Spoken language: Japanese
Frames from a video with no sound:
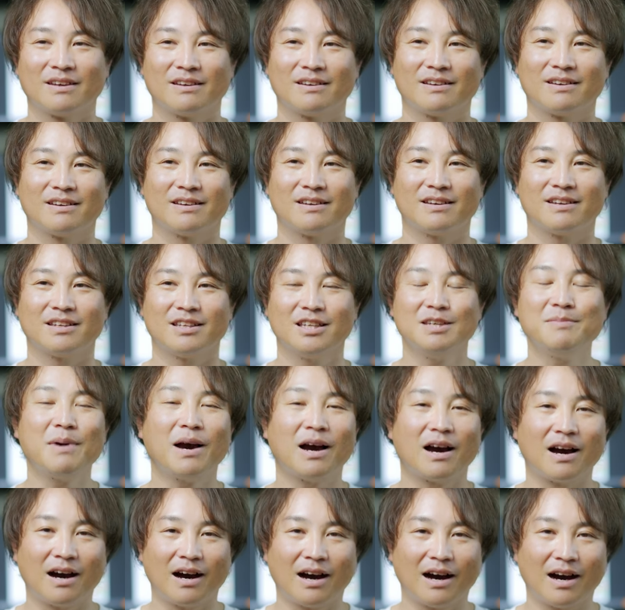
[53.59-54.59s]
えー、
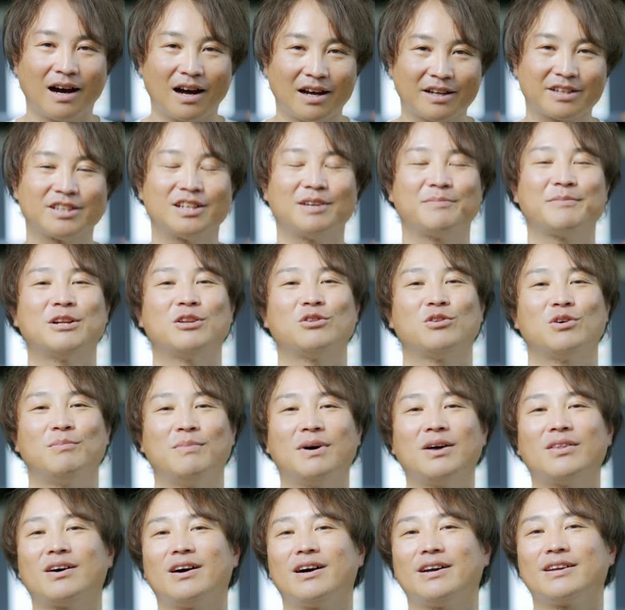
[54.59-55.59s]
今諦めるのは
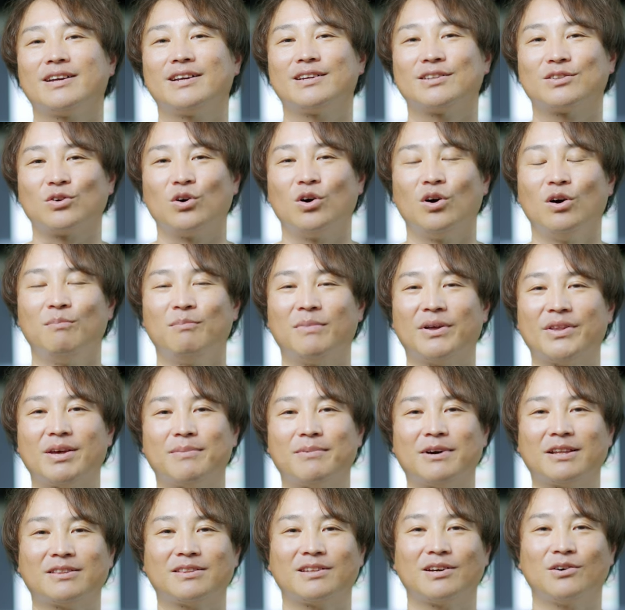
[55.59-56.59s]
まだ早いと、まあ、
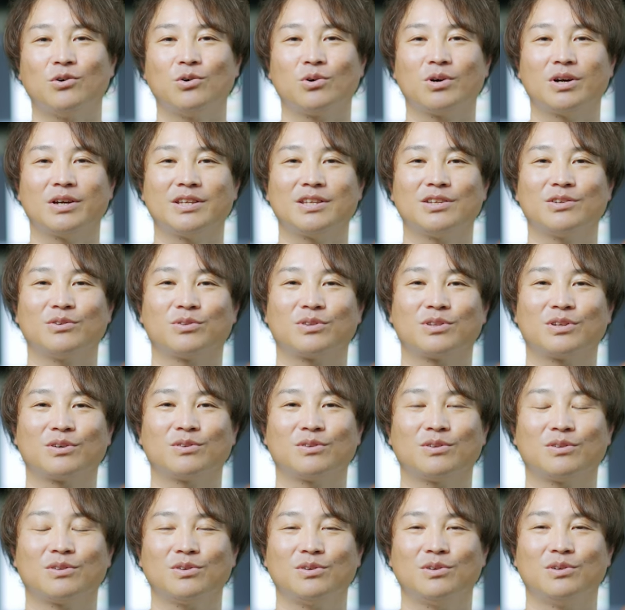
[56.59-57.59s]
粘った方がいいよっていう
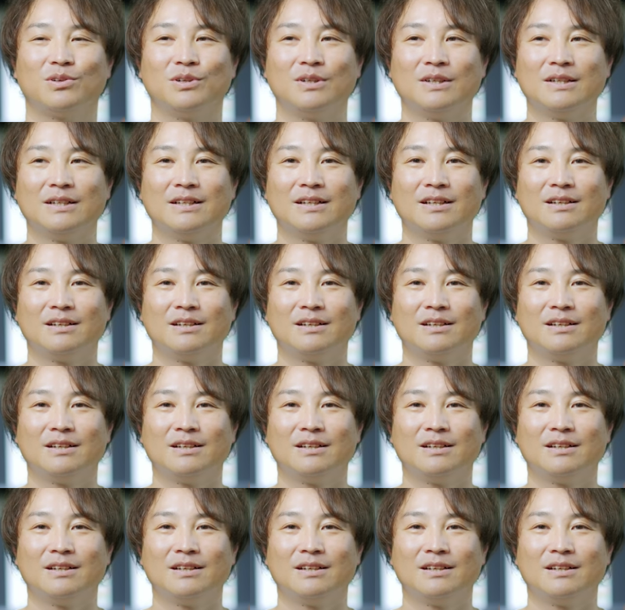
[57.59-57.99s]
ことと、